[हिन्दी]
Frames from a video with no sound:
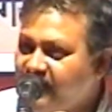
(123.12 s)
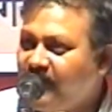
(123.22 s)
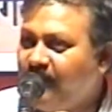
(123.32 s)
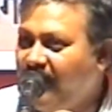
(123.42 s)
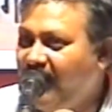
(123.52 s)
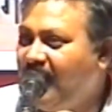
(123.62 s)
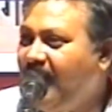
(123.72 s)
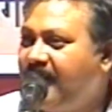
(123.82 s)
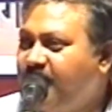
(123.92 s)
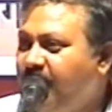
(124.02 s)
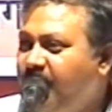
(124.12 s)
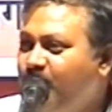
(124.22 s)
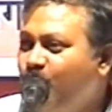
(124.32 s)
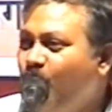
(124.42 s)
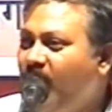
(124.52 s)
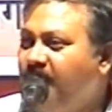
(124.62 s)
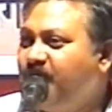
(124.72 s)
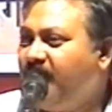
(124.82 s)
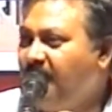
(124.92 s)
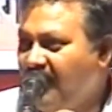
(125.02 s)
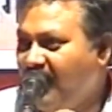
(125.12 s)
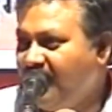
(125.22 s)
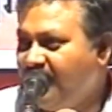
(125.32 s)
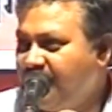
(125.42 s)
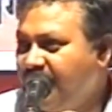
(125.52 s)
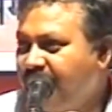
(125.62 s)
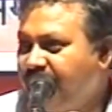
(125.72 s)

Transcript: इसी में एक चम्मच गुलाब जल मिला दीजिए